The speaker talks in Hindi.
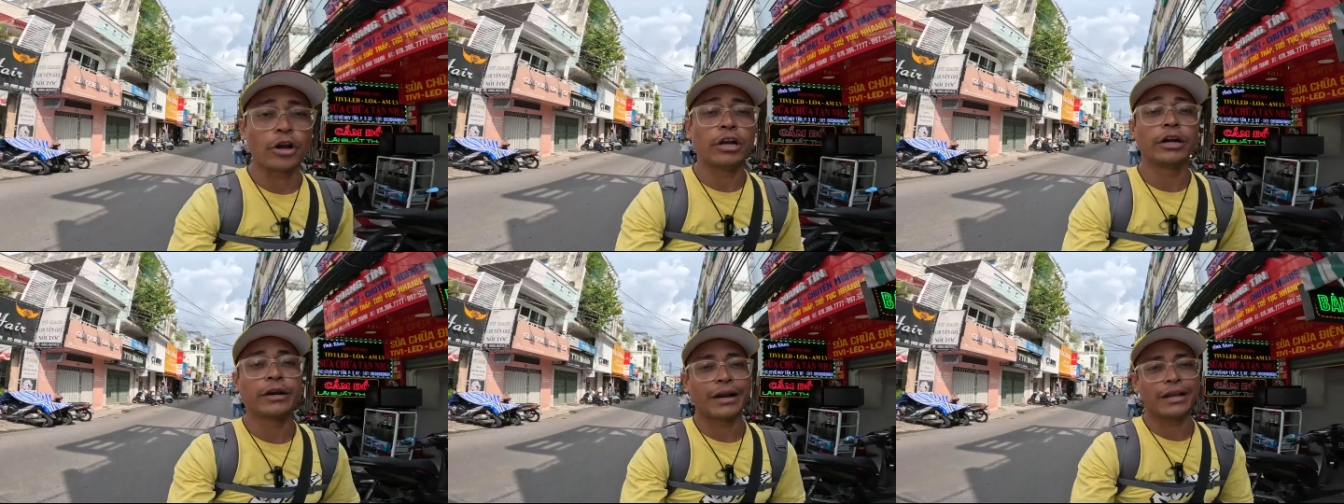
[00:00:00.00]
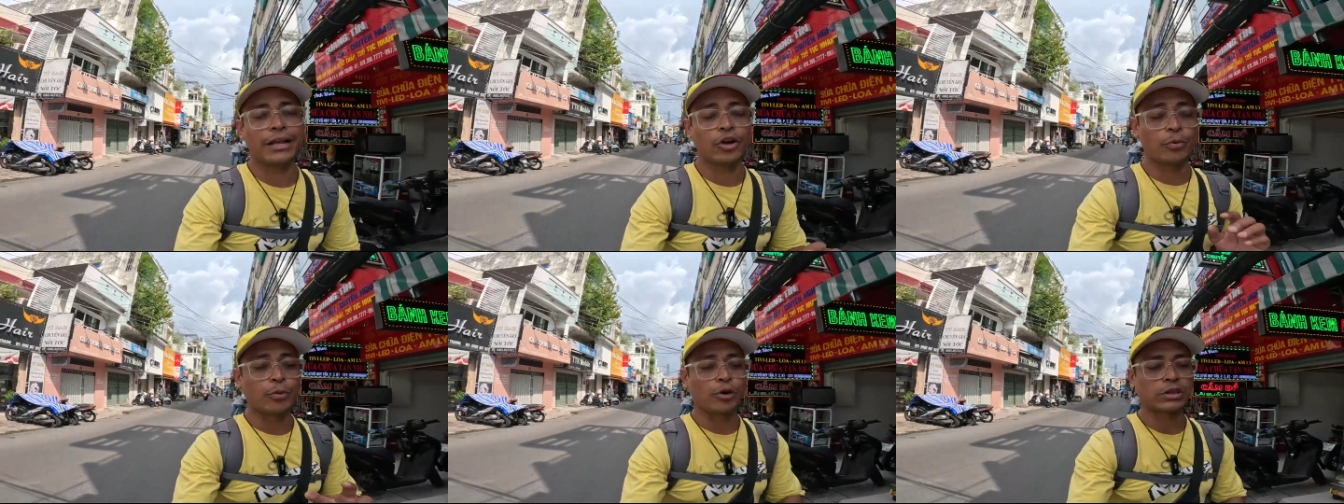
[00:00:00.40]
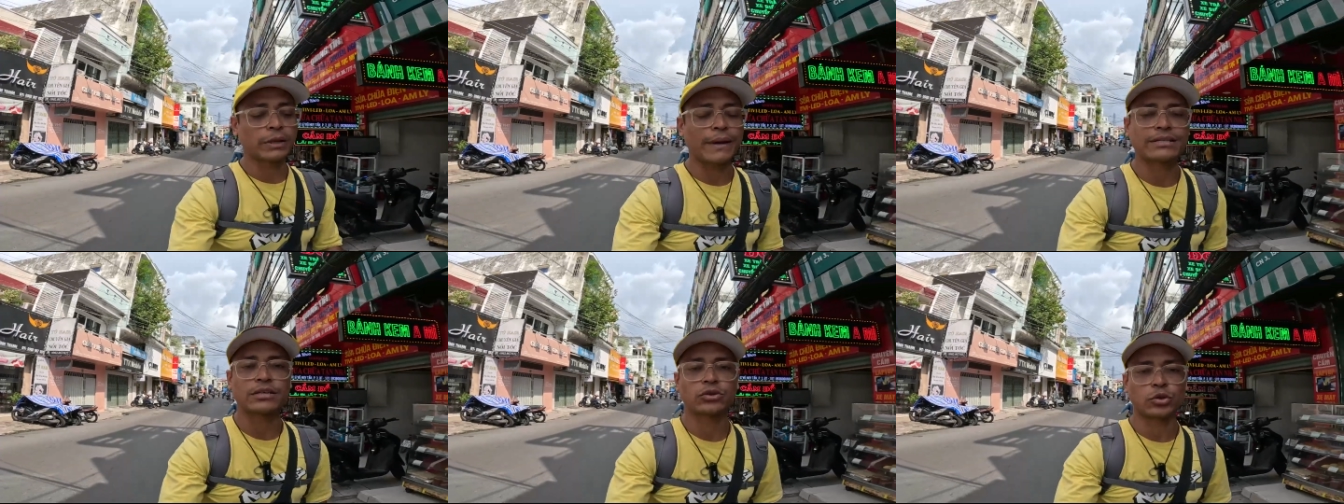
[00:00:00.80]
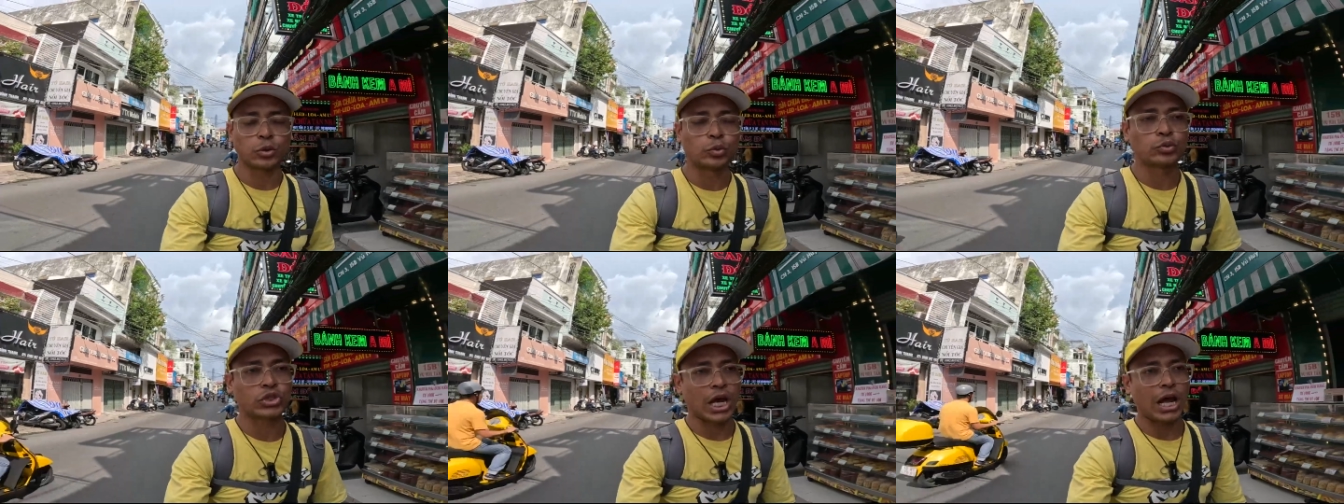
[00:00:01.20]
और लिटरली ये लोग बोलते वैसे
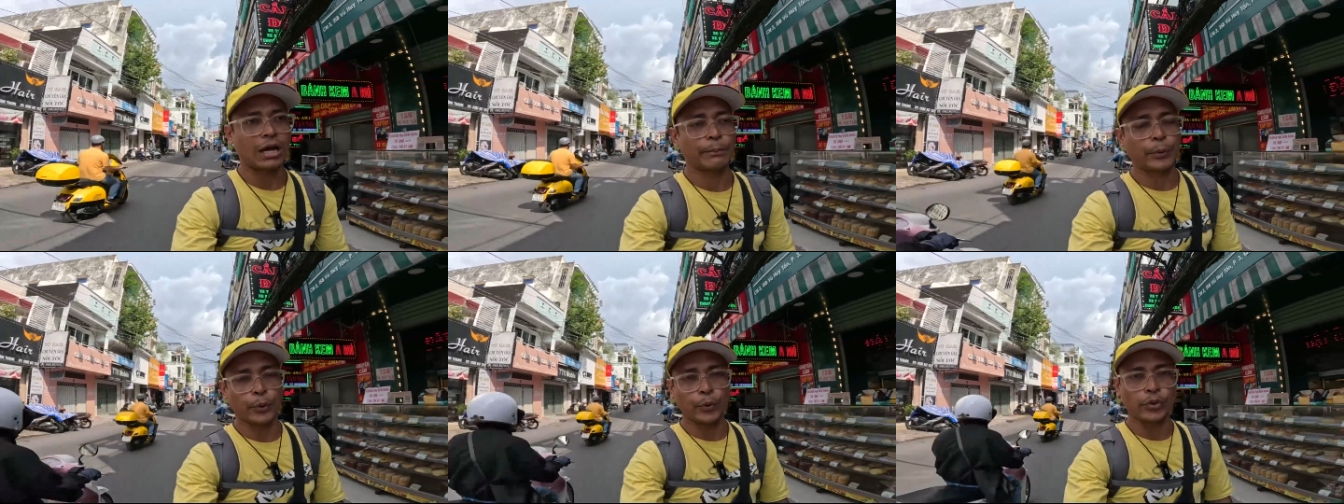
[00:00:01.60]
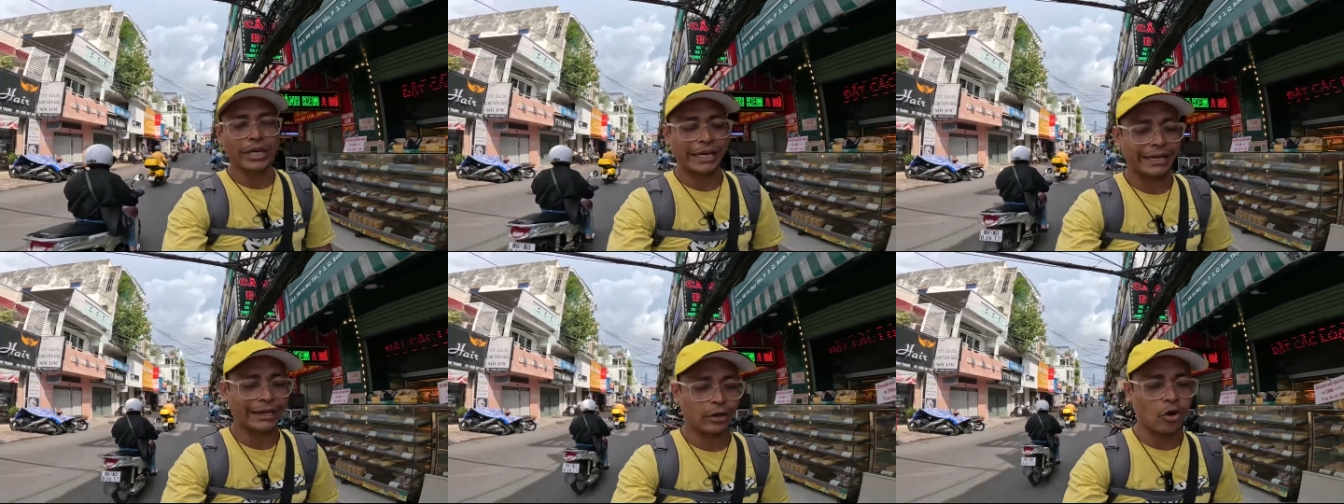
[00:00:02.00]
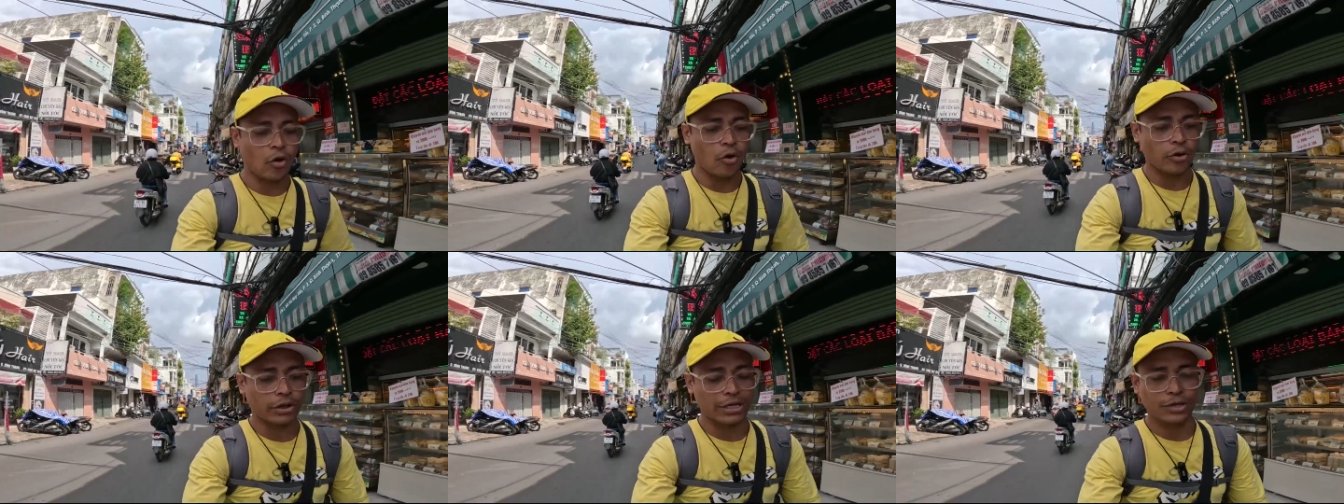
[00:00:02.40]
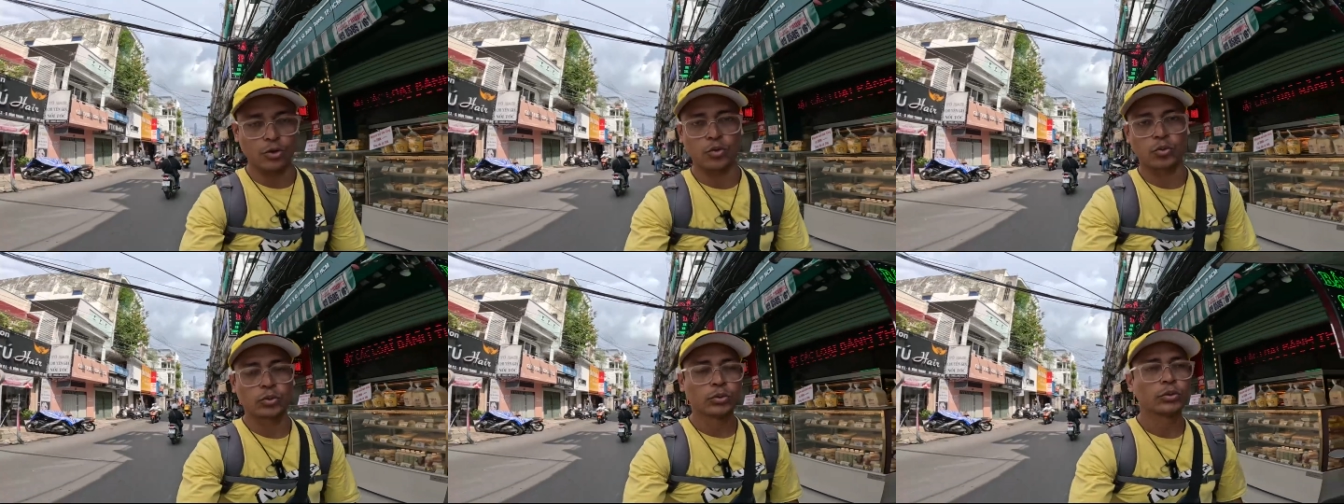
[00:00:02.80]
थूंग छांग खोंग खेंग खो खीखों